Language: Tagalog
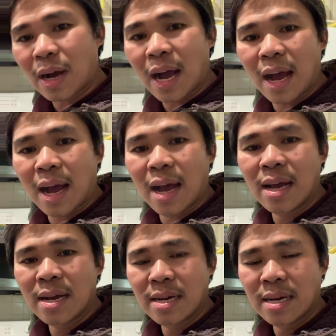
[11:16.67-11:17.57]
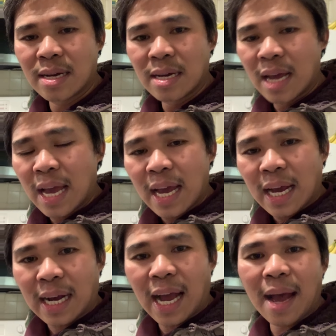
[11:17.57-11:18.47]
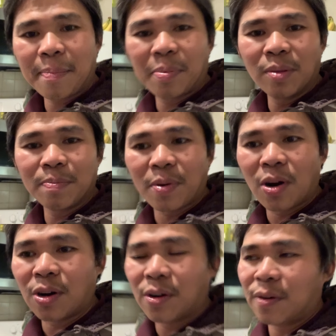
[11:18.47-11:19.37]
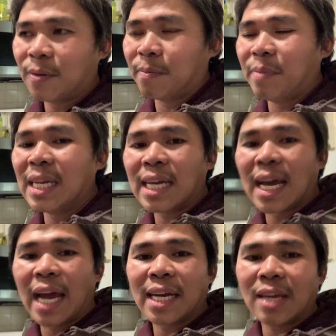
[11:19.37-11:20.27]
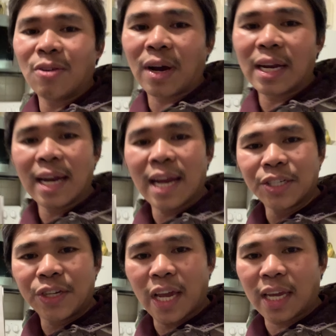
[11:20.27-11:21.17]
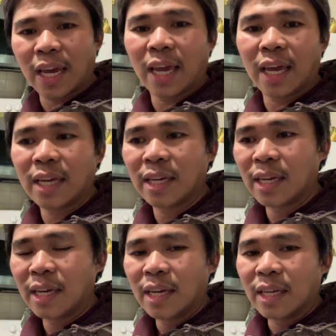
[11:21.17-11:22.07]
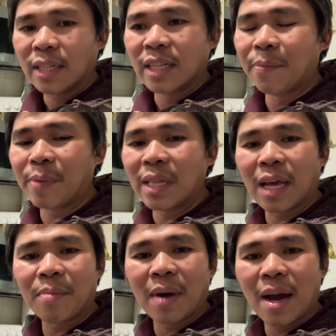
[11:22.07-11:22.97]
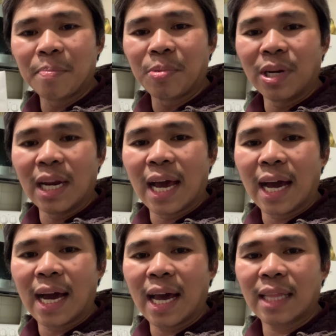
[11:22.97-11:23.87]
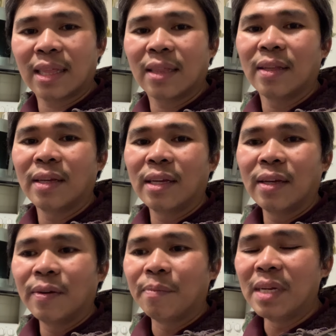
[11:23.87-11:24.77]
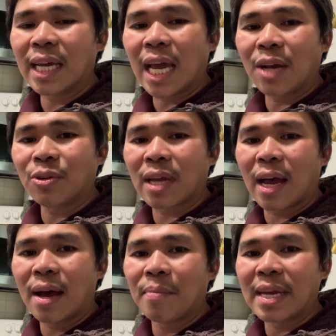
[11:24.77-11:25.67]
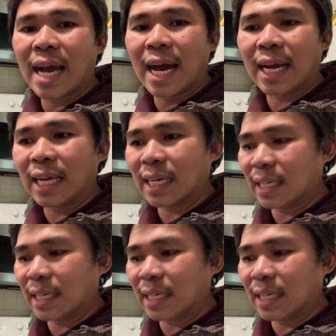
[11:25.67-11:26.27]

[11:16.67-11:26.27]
ah kahapon po binigay na yung kanilang cheque then pinirmahan po nila at binigay ko sa may-ari.